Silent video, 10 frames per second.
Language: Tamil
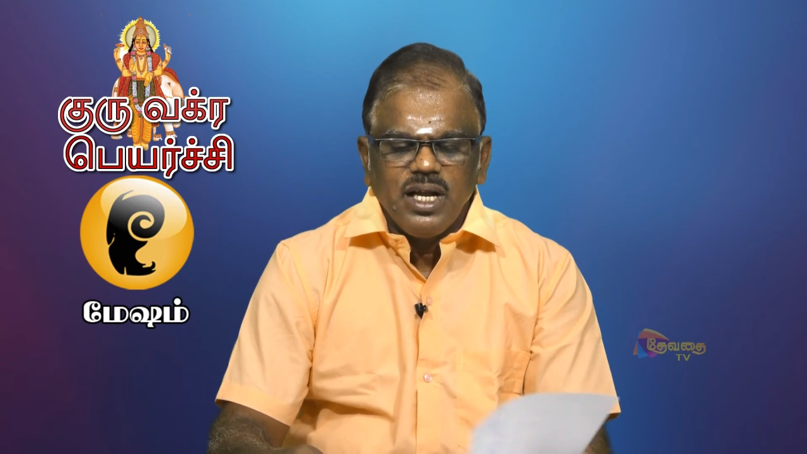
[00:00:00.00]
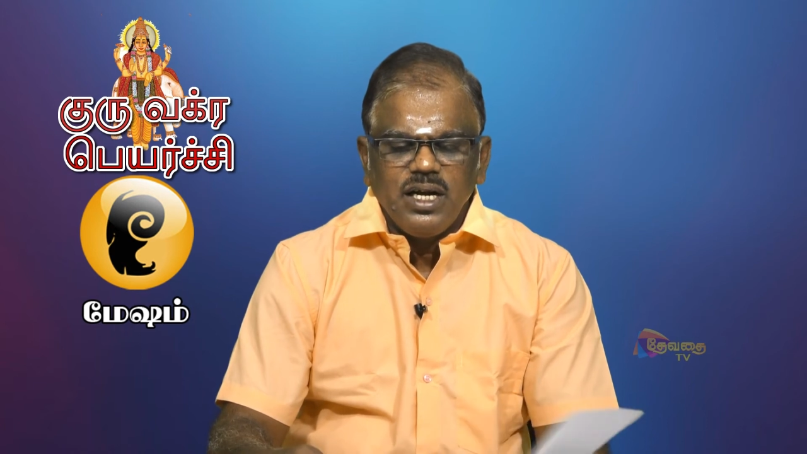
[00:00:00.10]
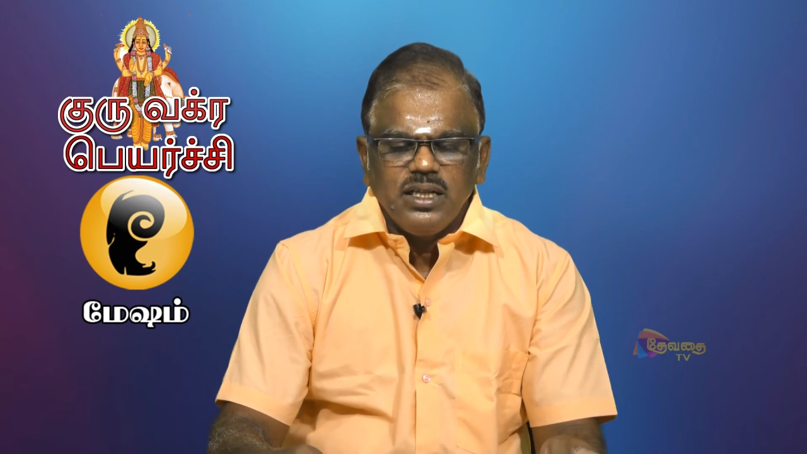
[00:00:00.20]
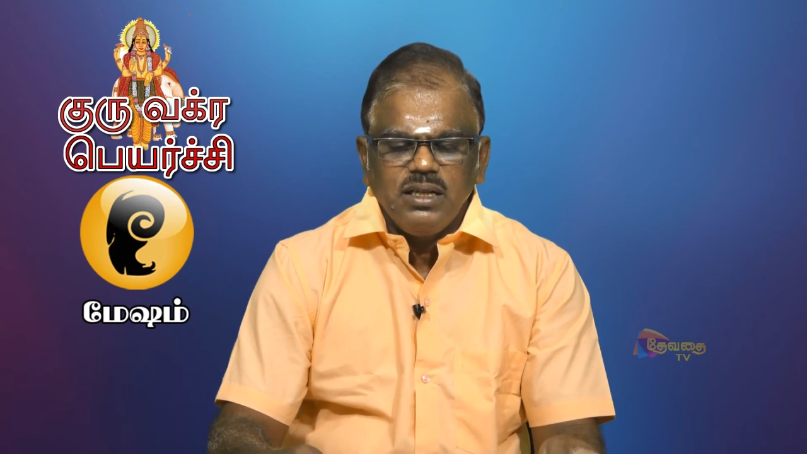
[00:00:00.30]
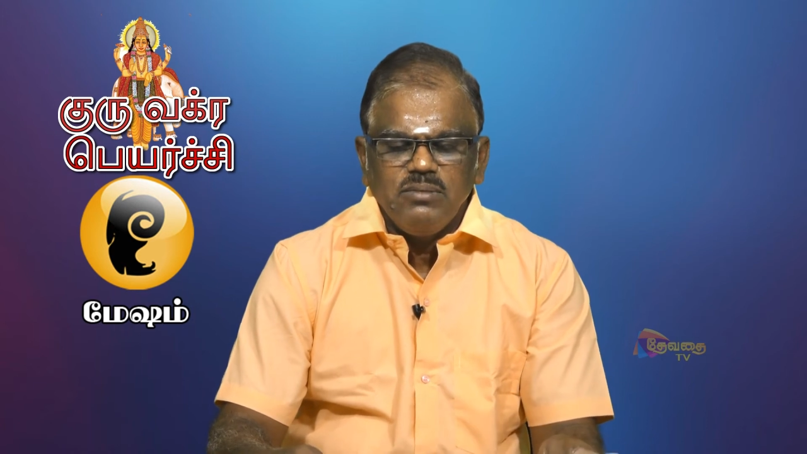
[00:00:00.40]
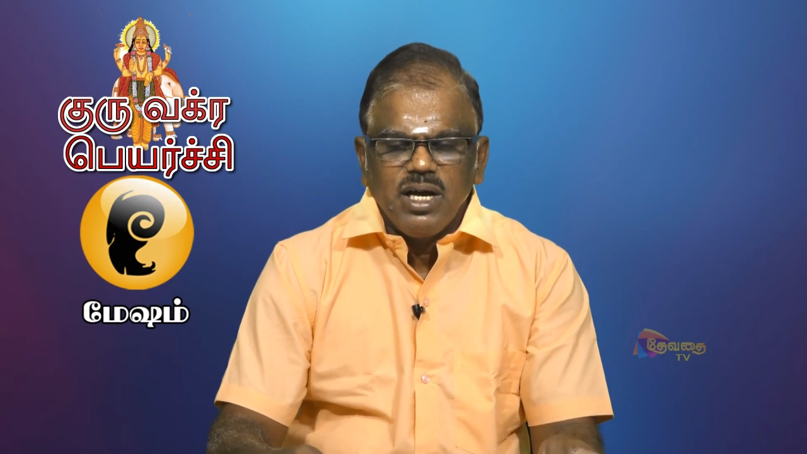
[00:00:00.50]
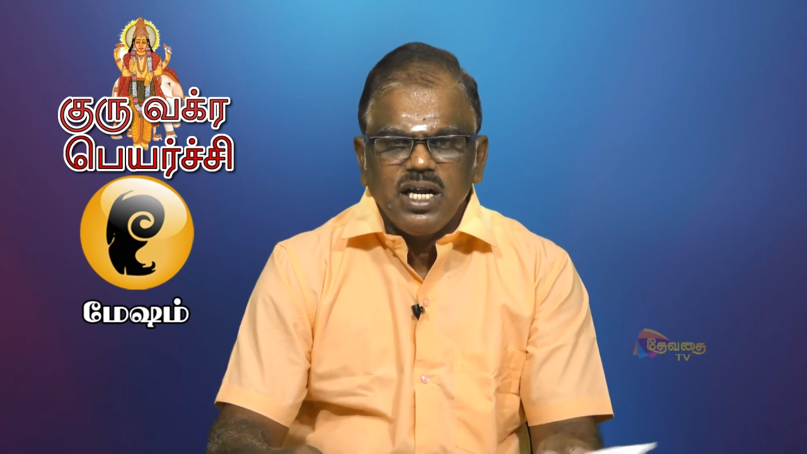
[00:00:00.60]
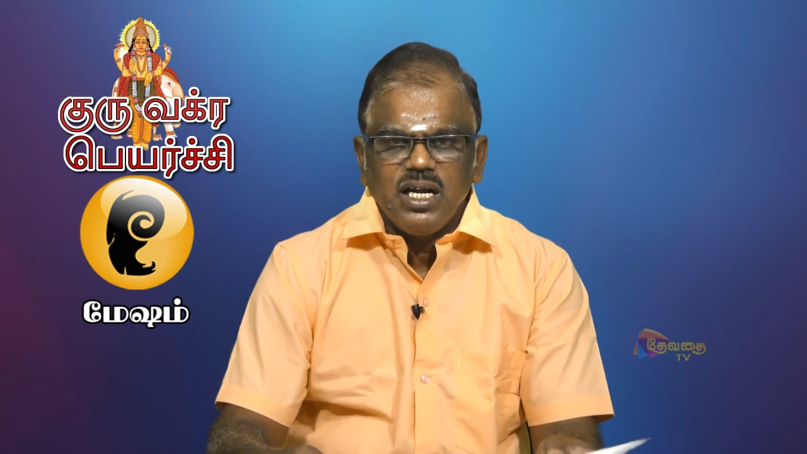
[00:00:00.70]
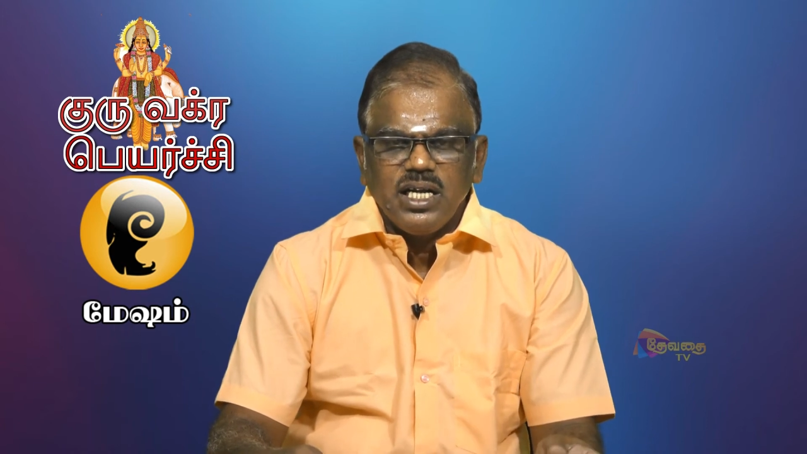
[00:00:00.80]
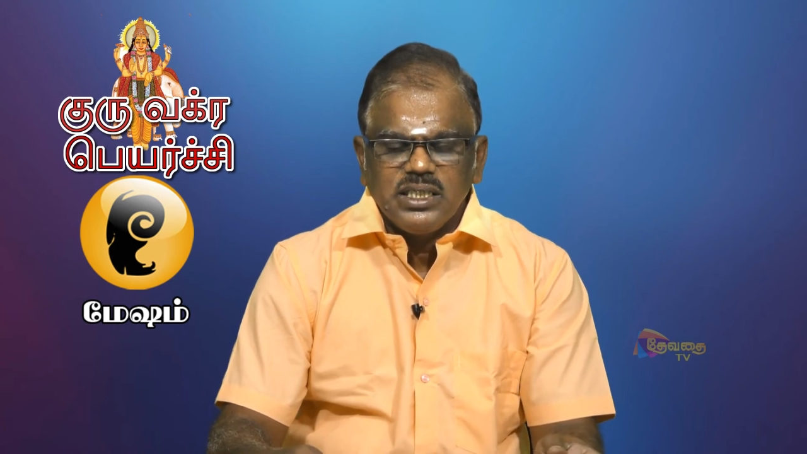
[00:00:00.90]
அடுத்து
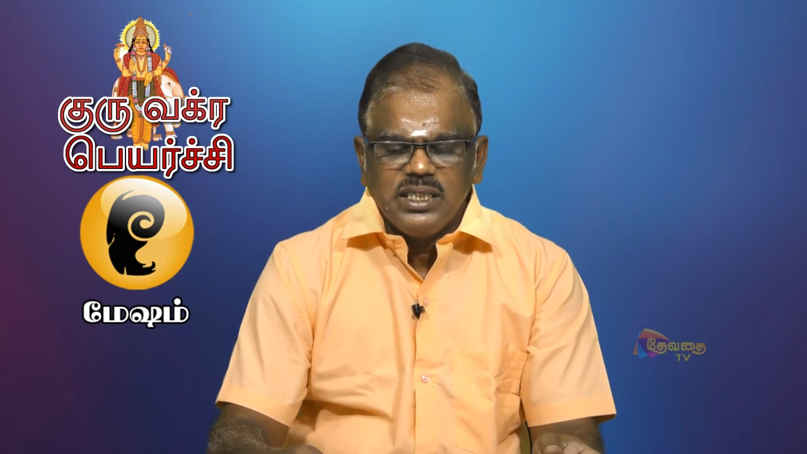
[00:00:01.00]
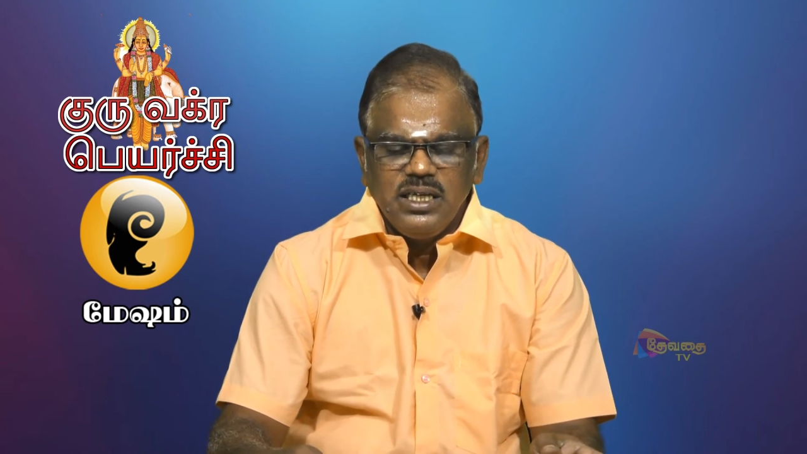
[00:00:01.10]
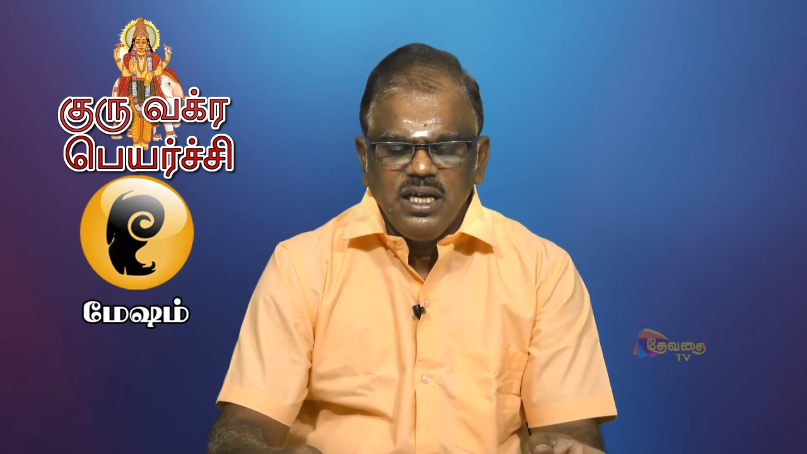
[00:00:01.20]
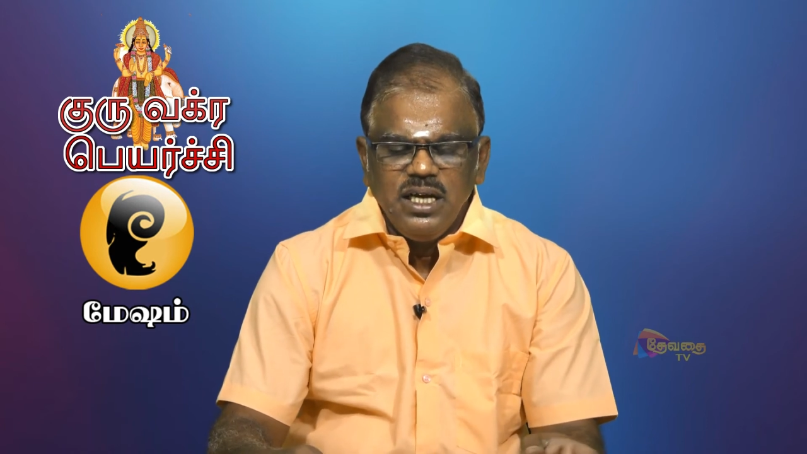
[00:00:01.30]
மகர ராசி